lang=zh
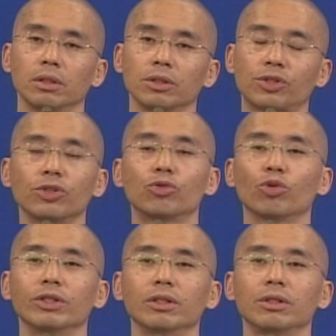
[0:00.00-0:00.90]
世
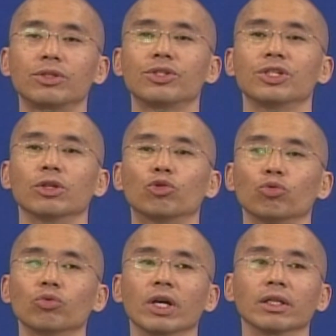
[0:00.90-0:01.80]
尊自己的
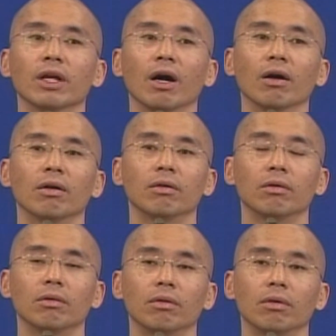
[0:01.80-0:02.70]
族人呢，
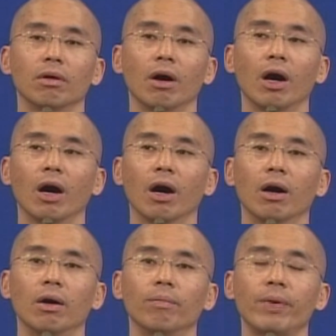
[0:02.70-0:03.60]
啊
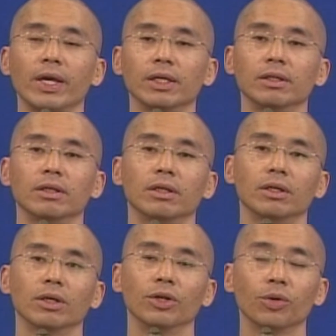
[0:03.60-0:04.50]
被
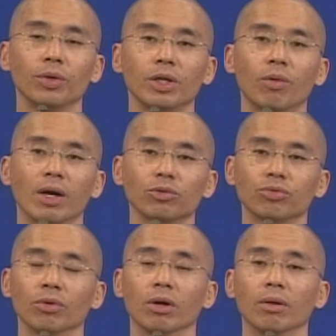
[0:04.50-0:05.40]
琉璃王
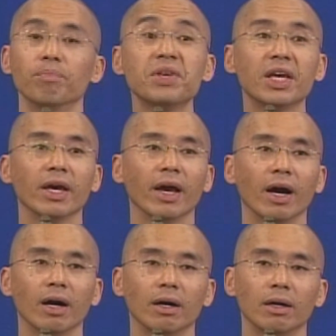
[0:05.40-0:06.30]
所灭，
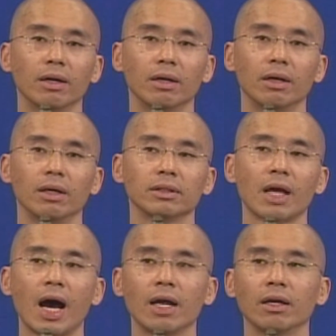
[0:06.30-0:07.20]

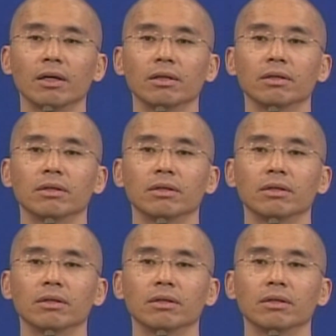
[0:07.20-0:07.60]
他呢。